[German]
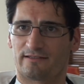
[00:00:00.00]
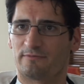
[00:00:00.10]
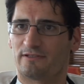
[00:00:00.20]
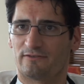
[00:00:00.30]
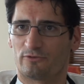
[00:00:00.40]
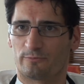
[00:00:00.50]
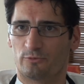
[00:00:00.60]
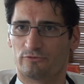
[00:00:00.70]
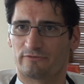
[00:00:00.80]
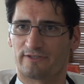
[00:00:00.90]
die
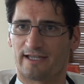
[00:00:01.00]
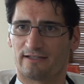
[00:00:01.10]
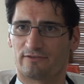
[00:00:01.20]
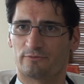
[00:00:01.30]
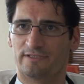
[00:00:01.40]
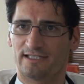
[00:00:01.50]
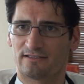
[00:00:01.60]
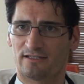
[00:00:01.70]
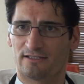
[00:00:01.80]
Durchblutung für Herz und Nieren